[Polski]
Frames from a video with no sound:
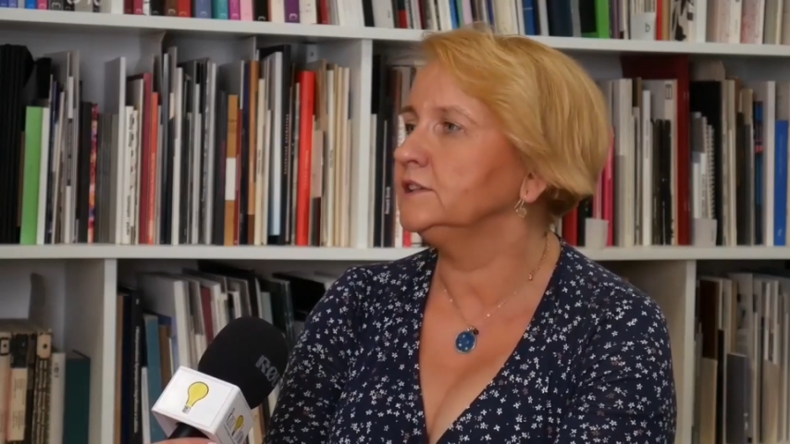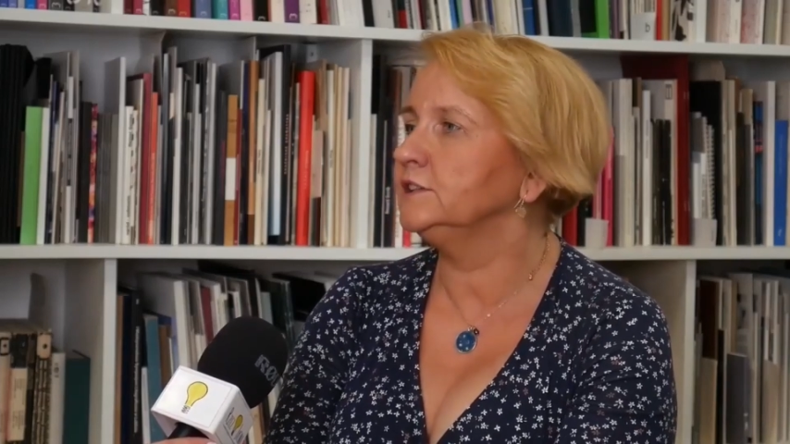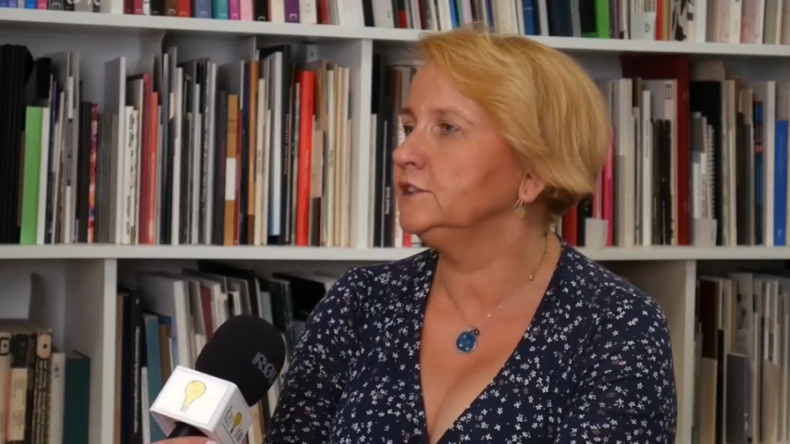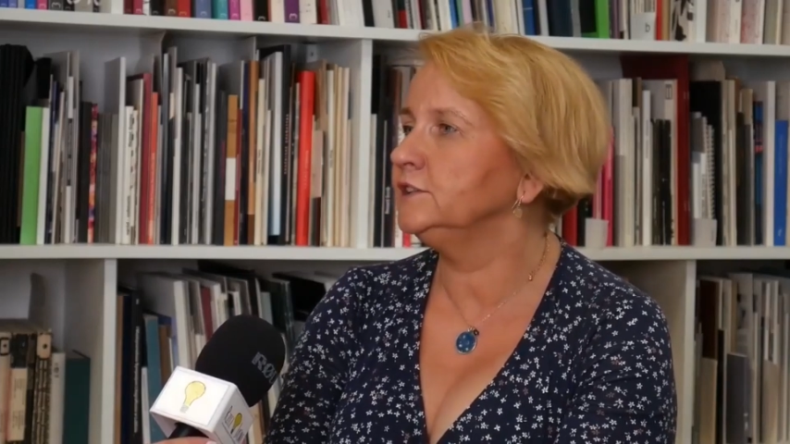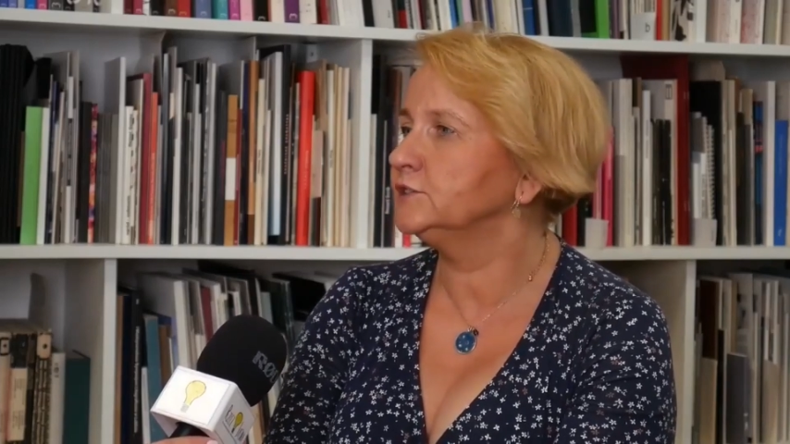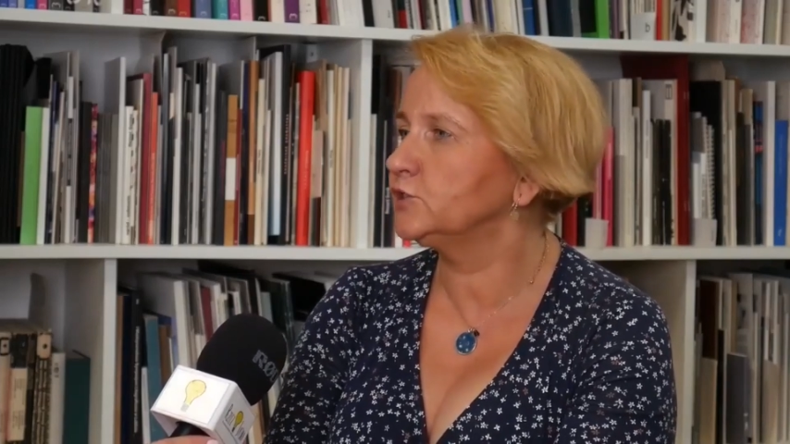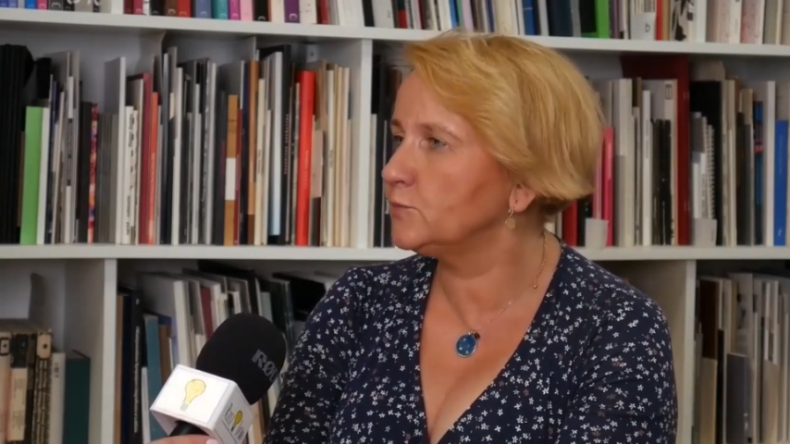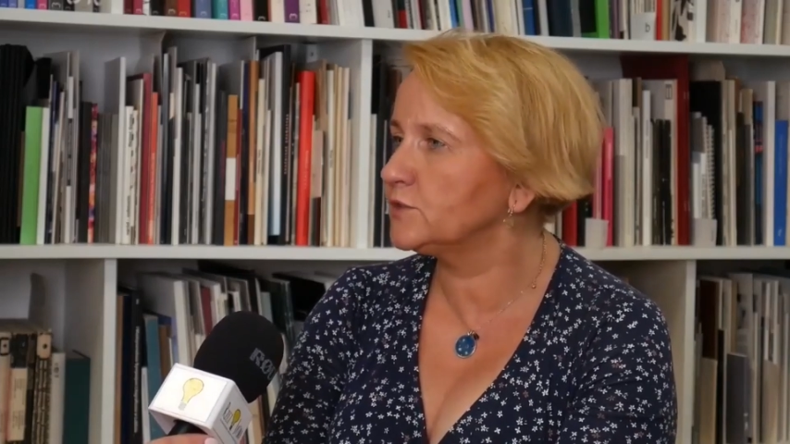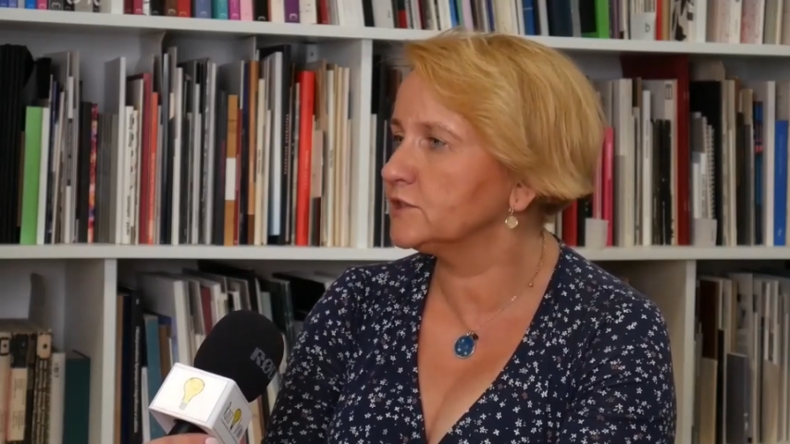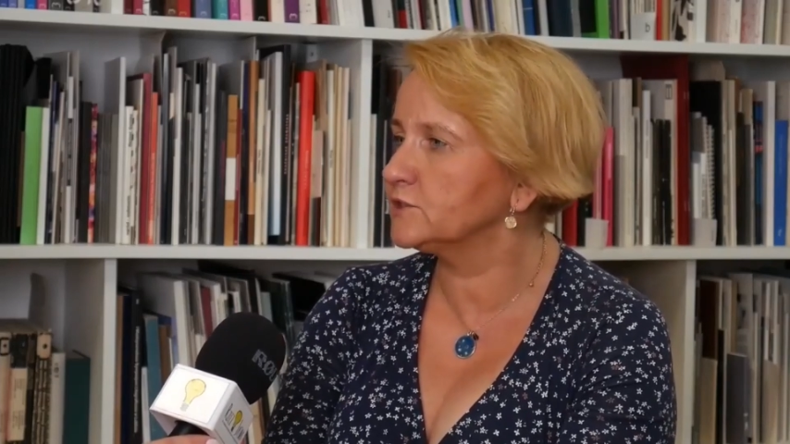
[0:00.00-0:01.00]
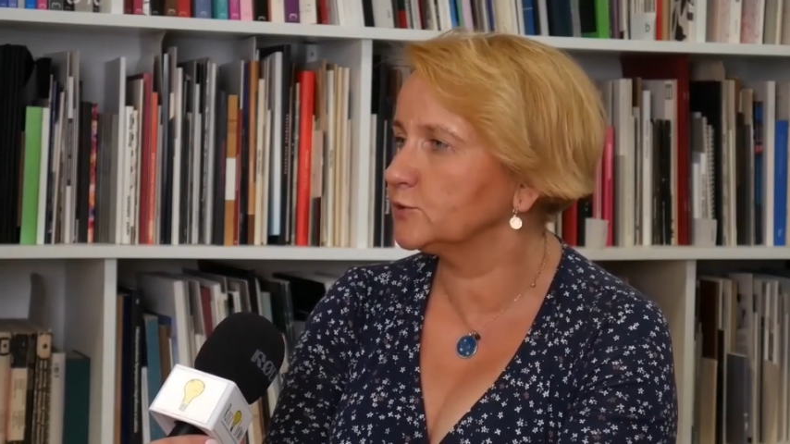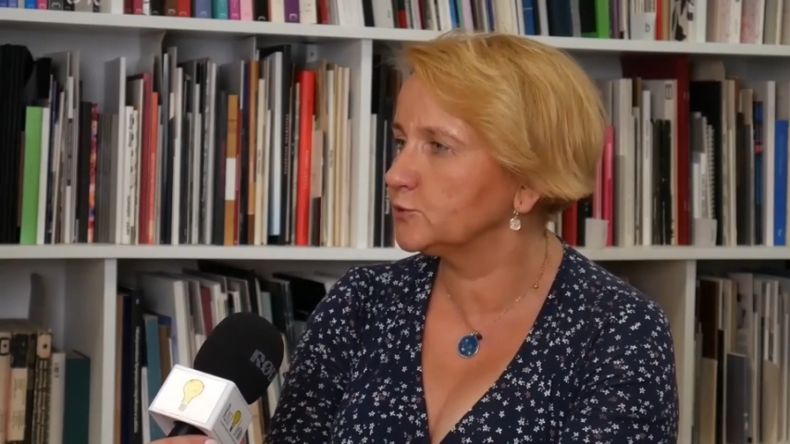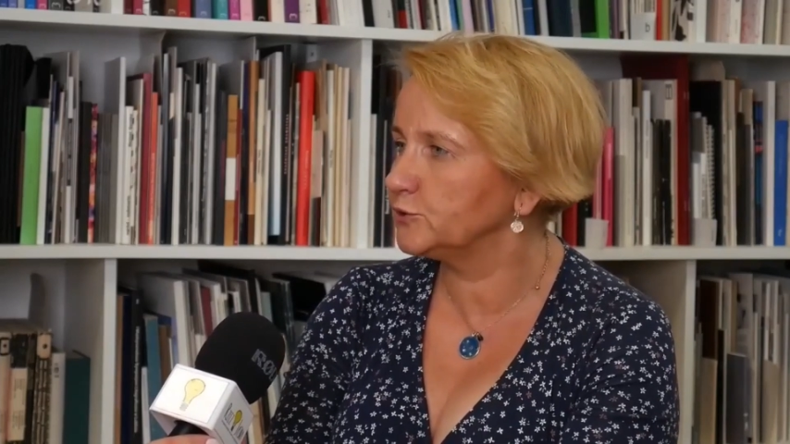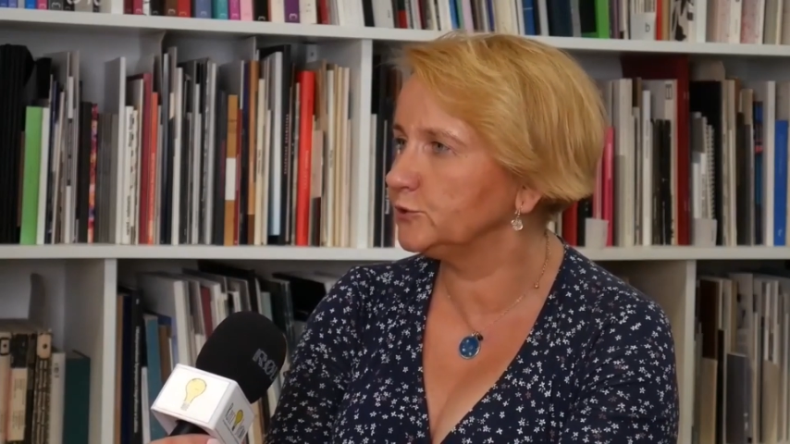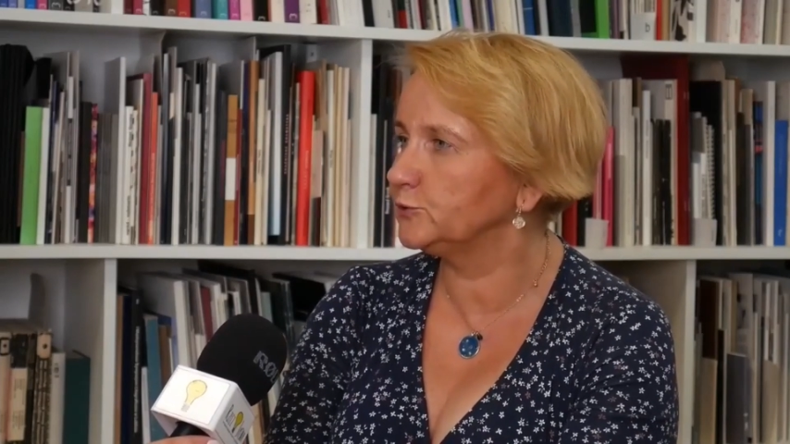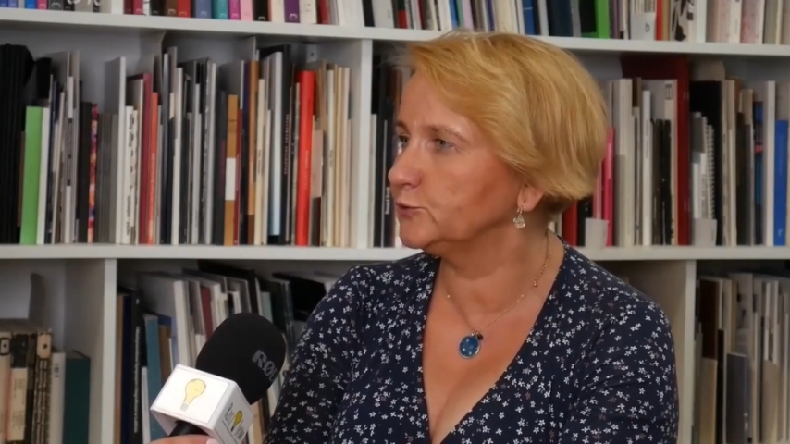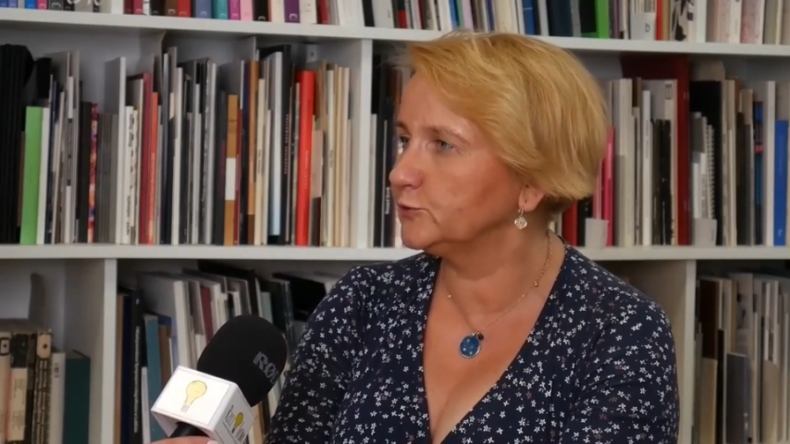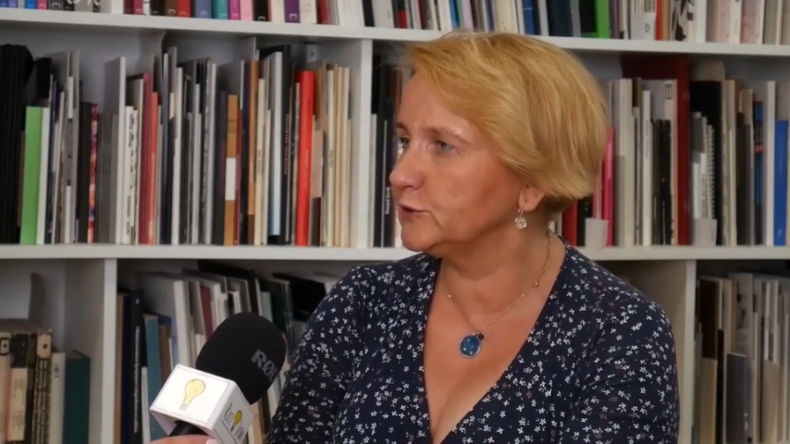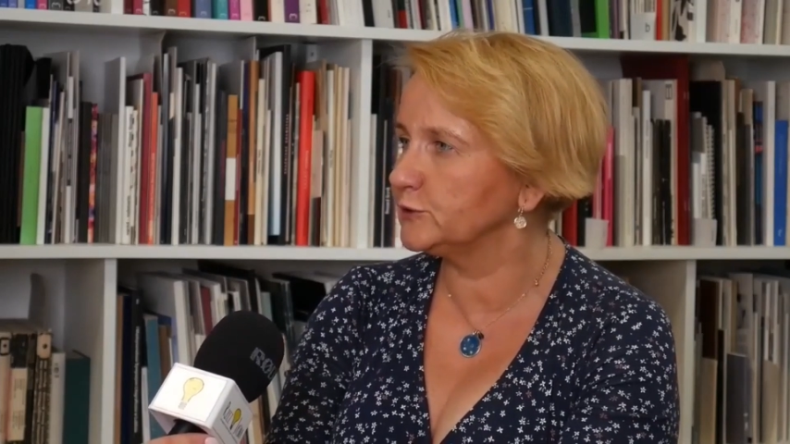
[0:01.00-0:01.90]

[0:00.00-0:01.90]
i dobrych sojuszników i